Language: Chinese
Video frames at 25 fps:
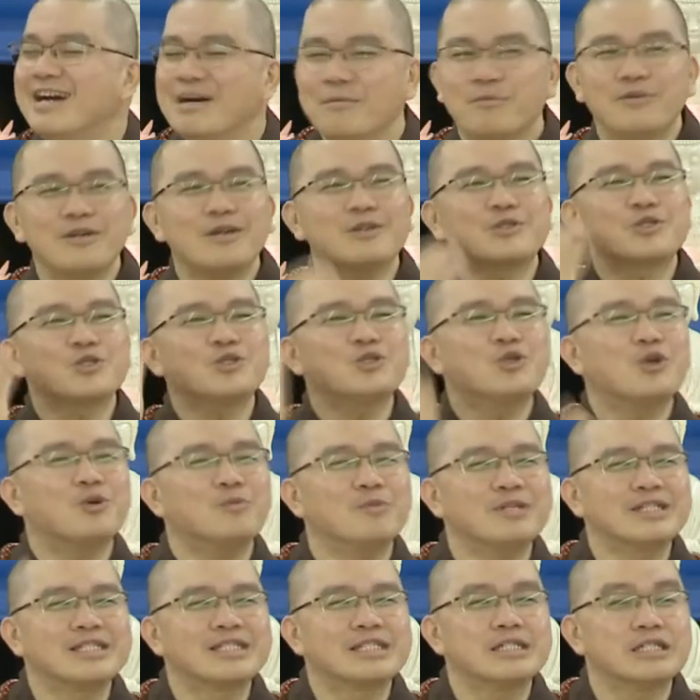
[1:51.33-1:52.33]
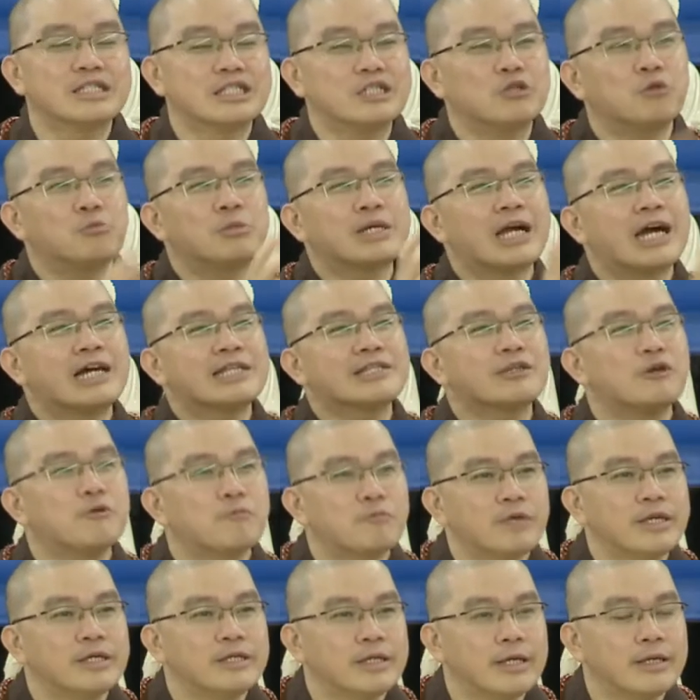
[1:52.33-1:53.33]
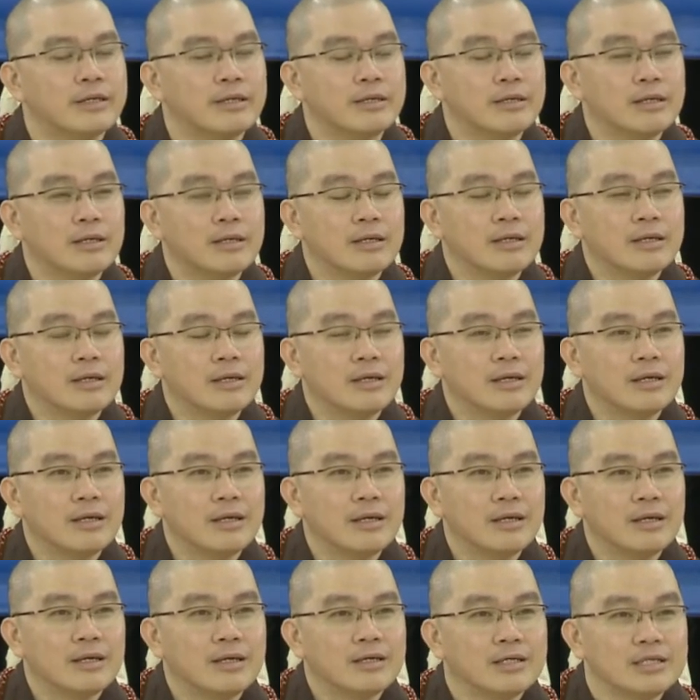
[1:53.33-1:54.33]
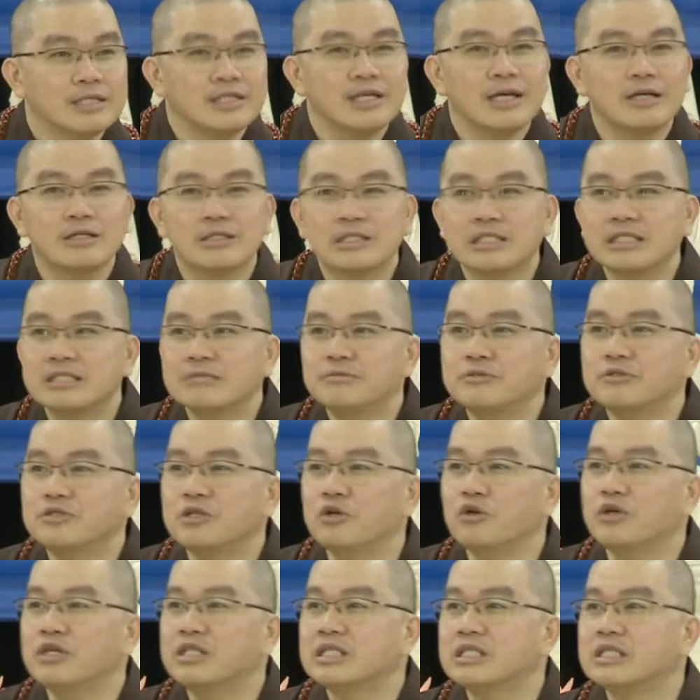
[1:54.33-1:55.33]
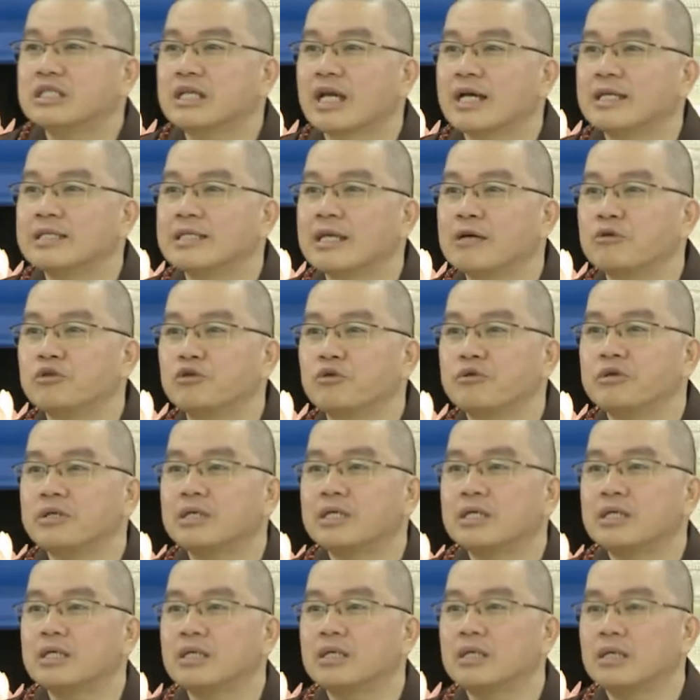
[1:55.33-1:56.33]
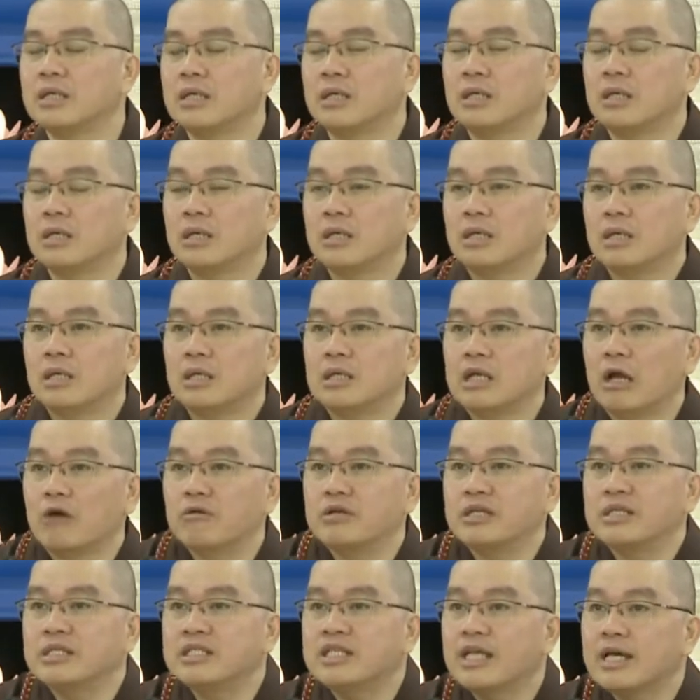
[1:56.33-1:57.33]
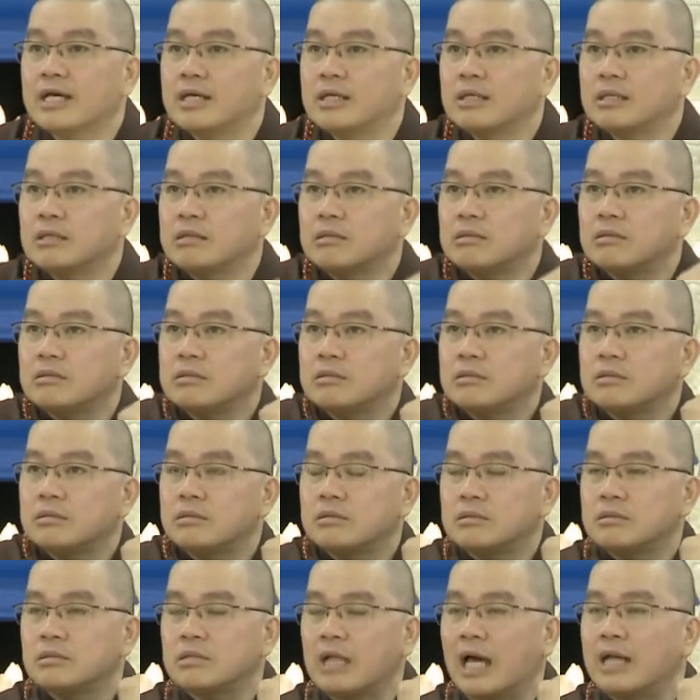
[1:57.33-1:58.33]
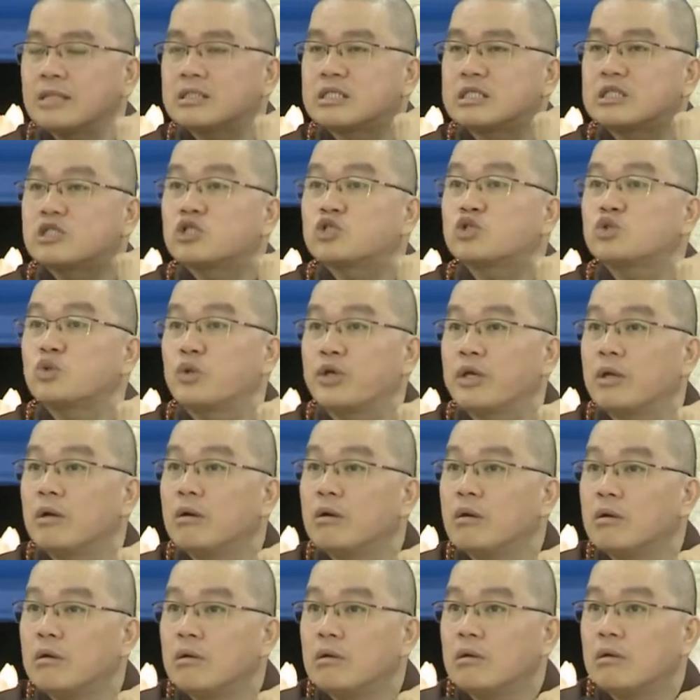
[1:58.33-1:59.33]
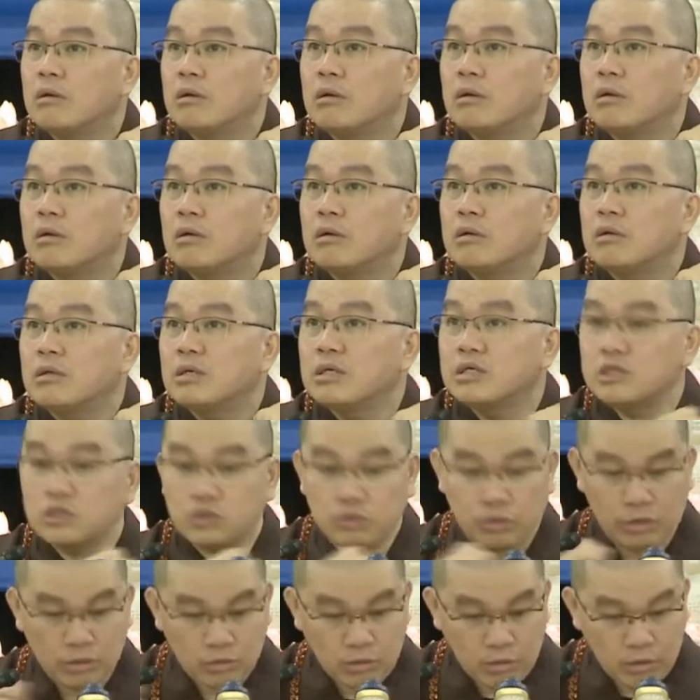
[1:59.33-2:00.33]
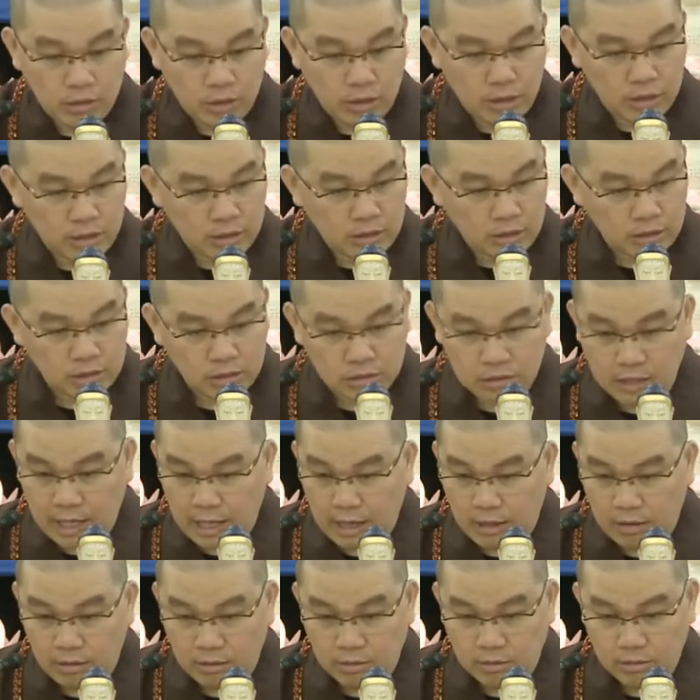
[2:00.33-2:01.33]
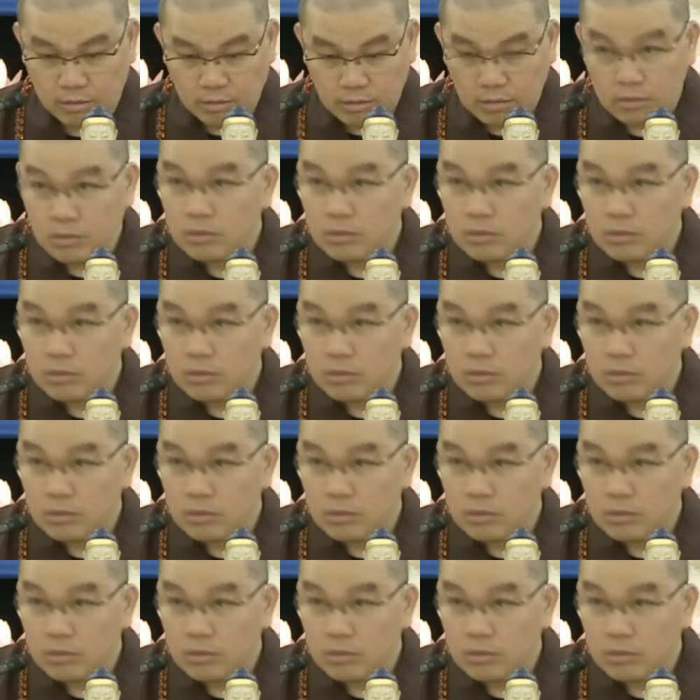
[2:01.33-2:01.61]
不要说我们自己，我们看到别人，像师傅有一次看到有一个老人家拿着水哦，那个水桶很大，